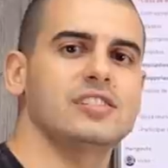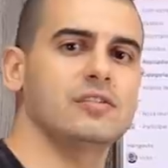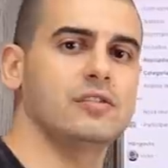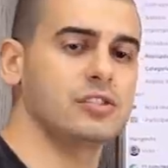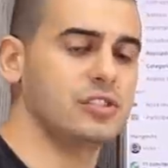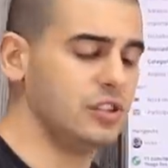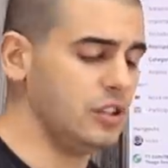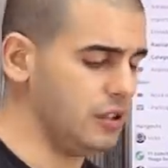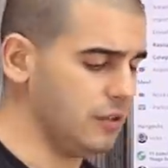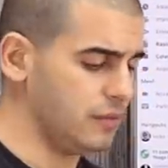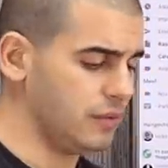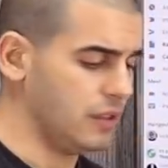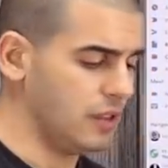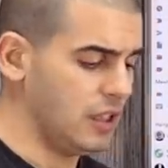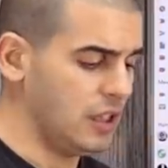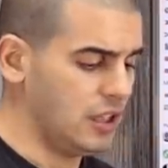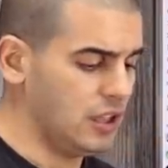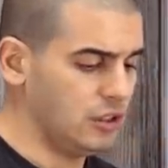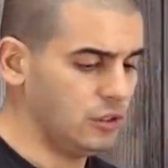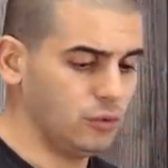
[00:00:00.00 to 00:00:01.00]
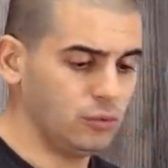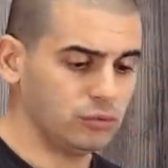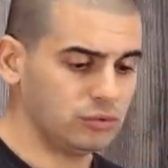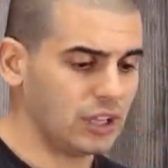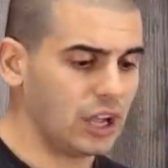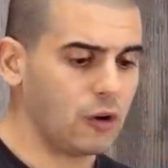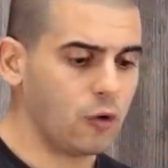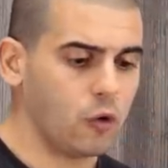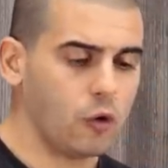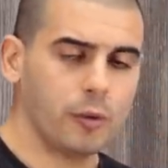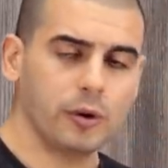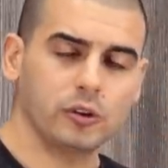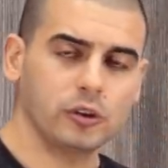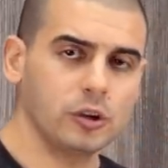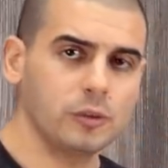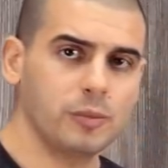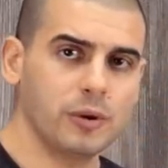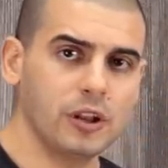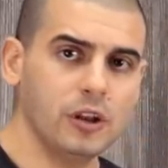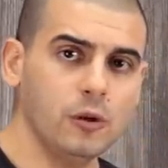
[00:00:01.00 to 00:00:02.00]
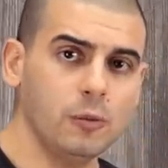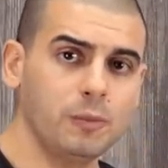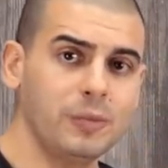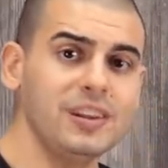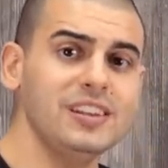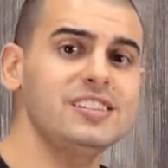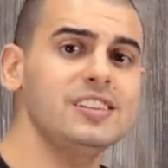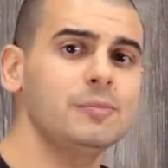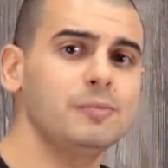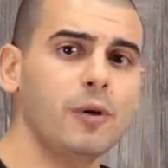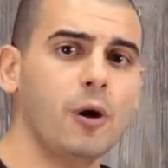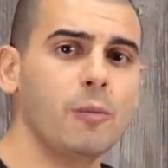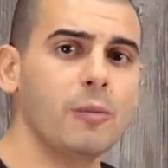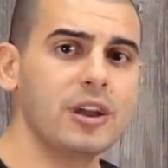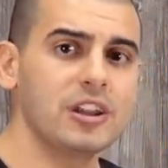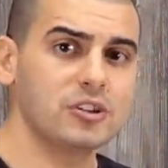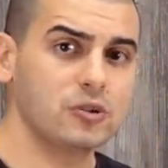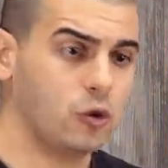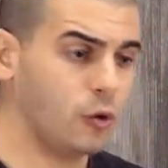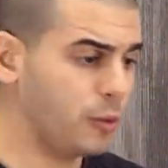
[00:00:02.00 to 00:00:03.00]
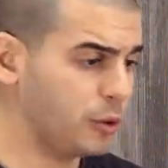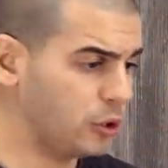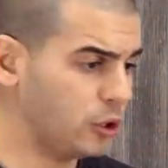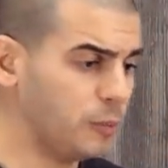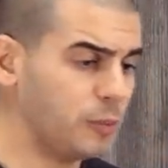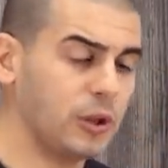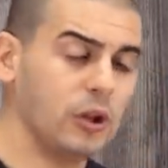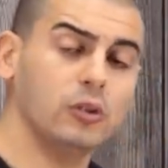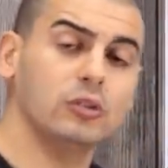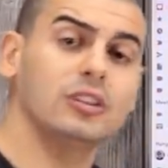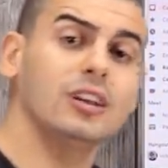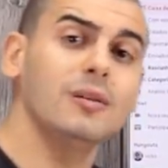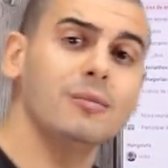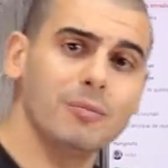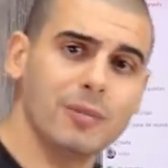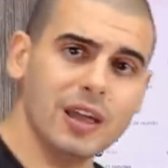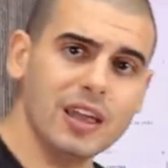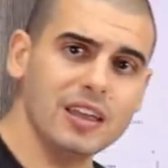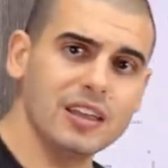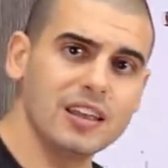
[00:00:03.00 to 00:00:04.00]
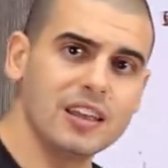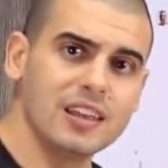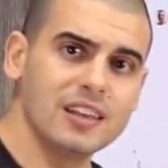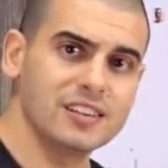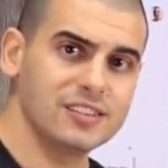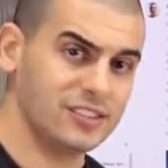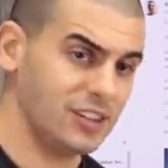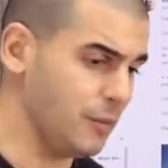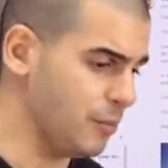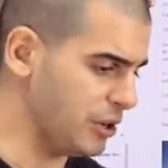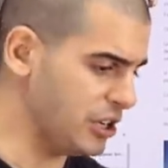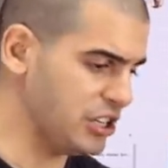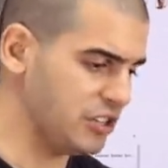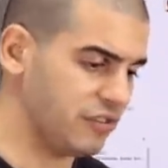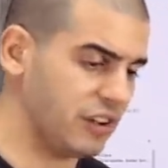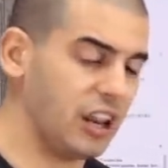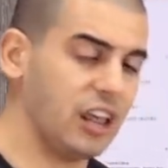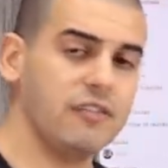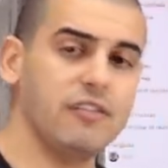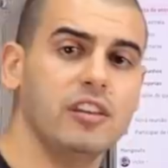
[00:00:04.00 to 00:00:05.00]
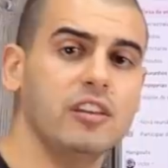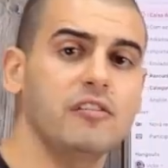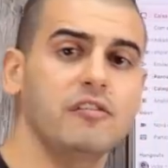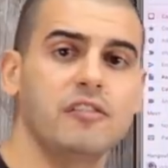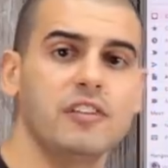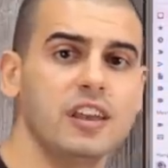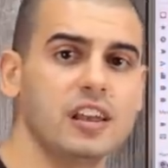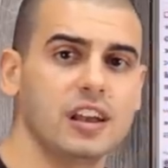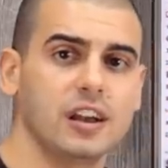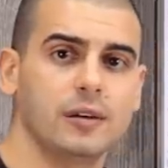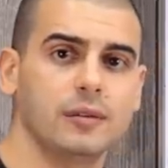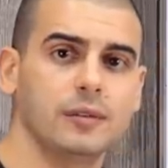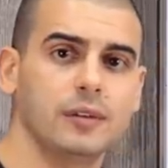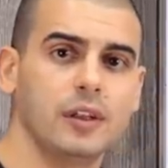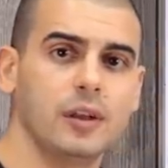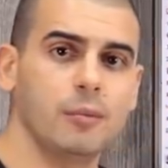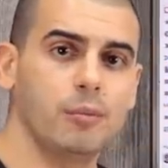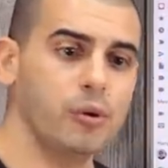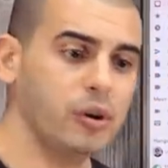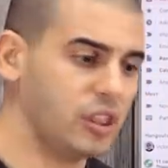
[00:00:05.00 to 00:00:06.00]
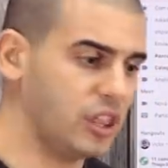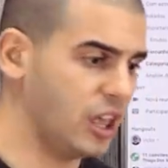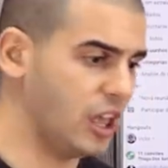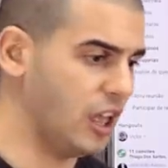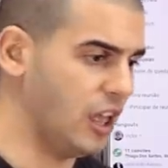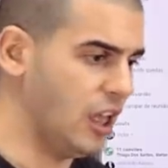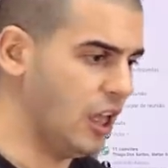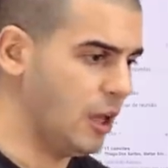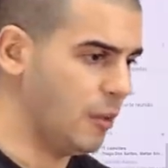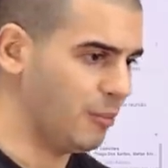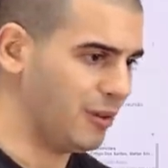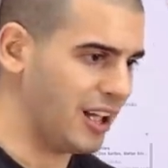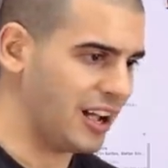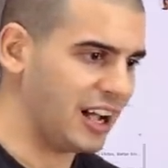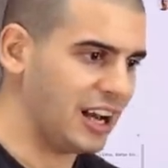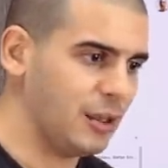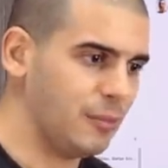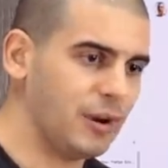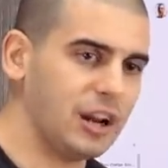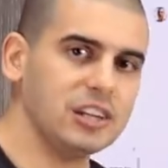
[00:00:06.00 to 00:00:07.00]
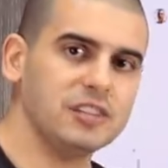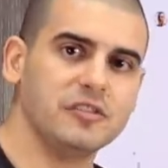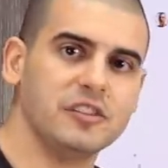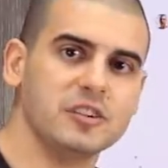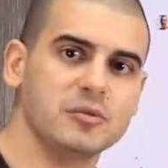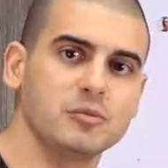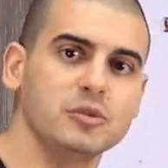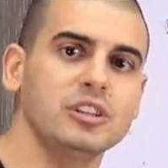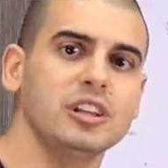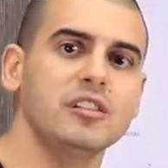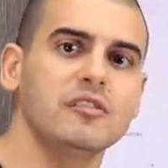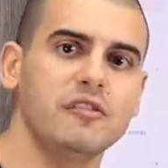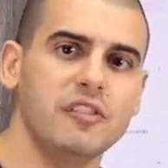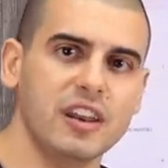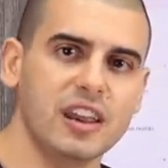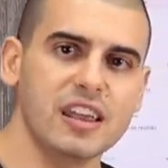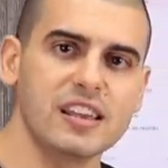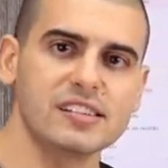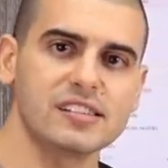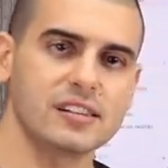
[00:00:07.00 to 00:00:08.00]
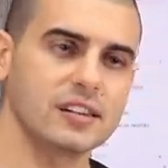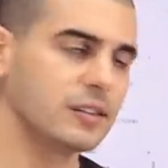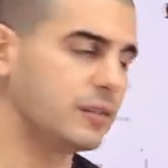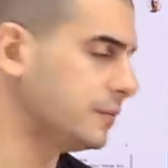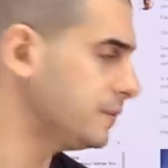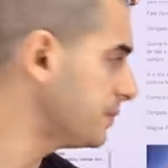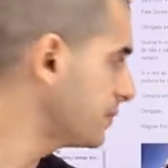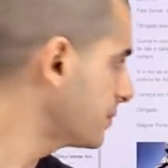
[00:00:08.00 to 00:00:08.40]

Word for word: Se você não está com cobertor de pneu, principalmente, cobertor de pneu também. Sempre a gente vai lá e verifica. Por quê? Porque a calibragem faz muita diferença.